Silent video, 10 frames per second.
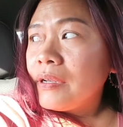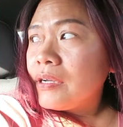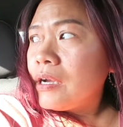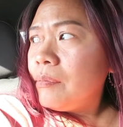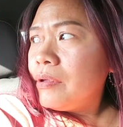the
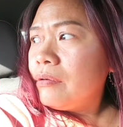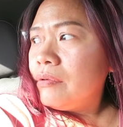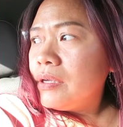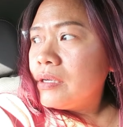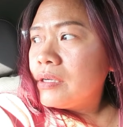coming
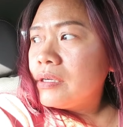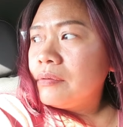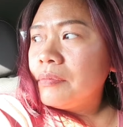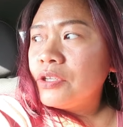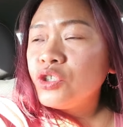week,
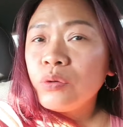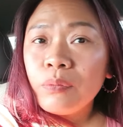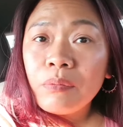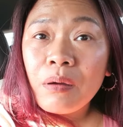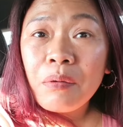medyo
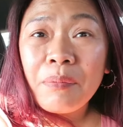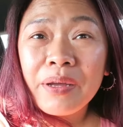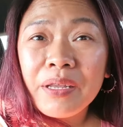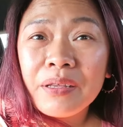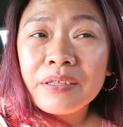
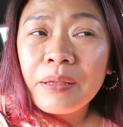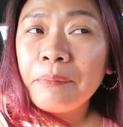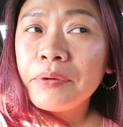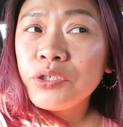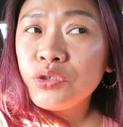bumababa na yung
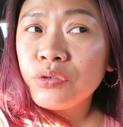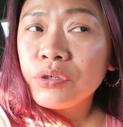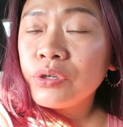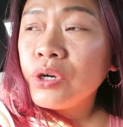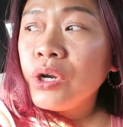
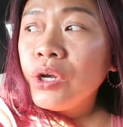temperature.